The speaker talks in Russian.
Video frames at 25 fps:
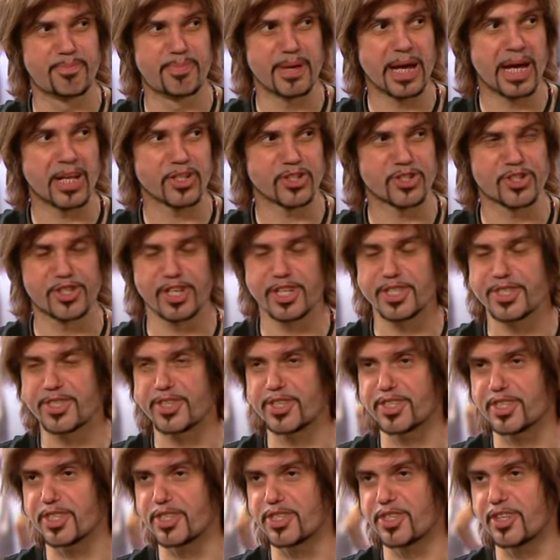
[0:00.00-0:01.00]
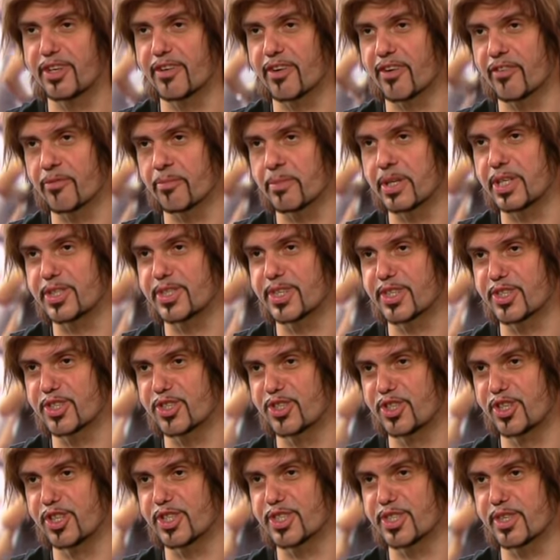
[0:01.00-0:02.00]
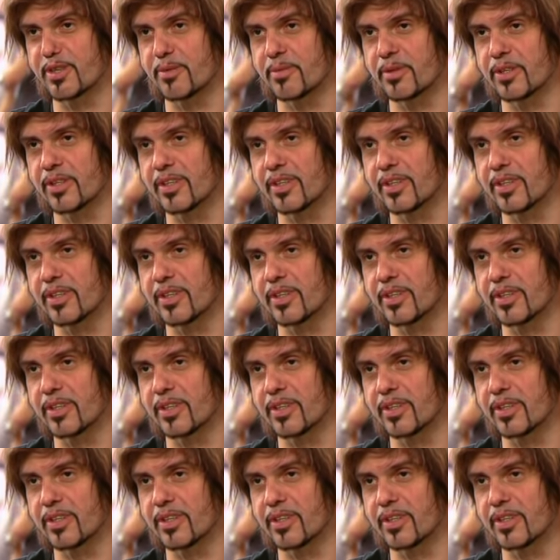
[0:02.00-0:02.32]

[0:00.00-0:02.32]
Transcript: 5-6 тысяч евро в месяц чистыми.